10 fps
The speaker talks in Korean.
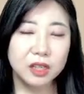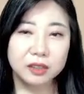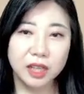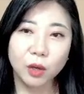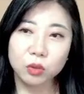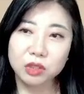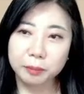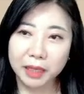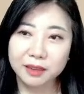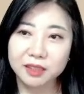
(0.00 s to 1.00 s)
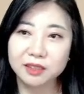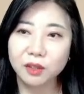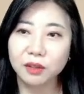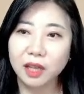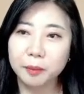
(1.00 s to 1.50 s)
내가 오늘
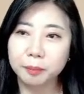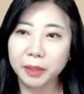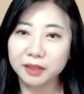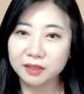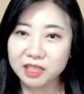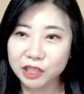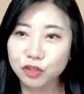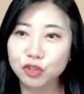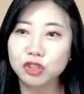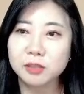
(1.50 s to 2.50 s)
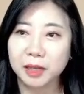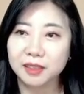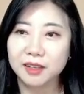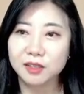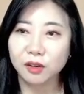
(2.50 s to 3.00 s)
파트너의 파, 친규를
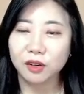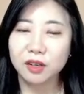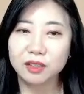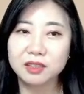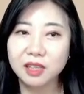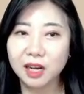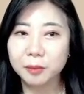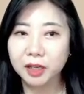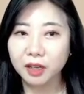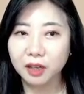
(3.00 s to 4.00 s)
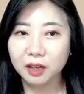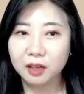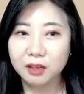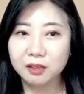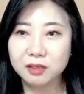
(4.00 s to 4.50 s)
만나서 그 사람에게
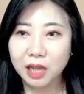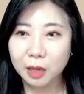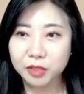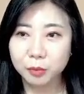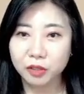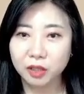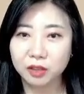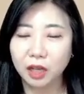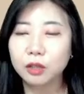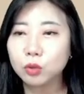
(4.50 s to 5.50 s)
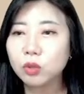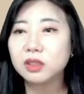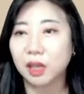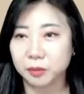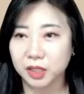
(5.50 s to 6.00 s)
사업 설명을 했다.
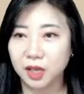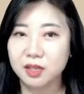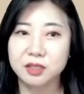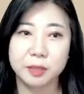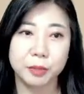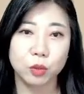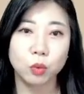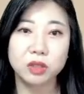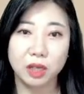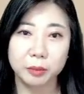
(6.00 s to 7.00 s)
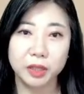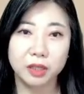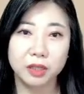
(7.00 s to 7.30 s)
동그라미. STP 동그라미.